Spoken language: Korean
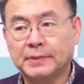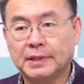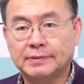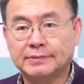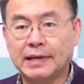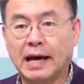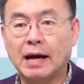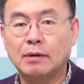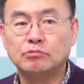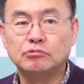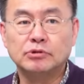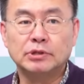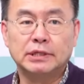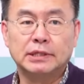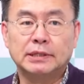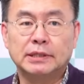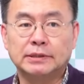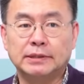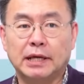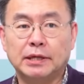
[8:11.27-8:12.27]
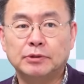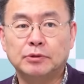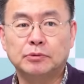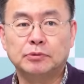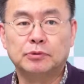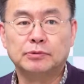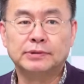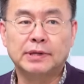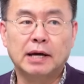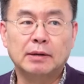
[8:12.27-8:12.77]
4분기나
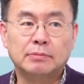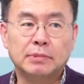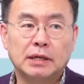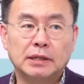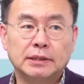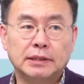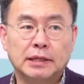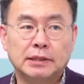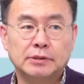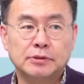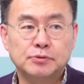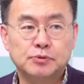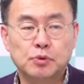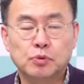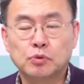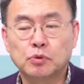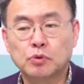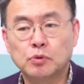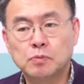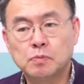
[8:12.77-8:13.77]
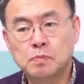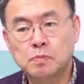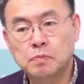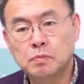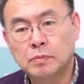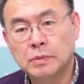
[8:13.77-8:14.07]
내년도 상반기에는 조금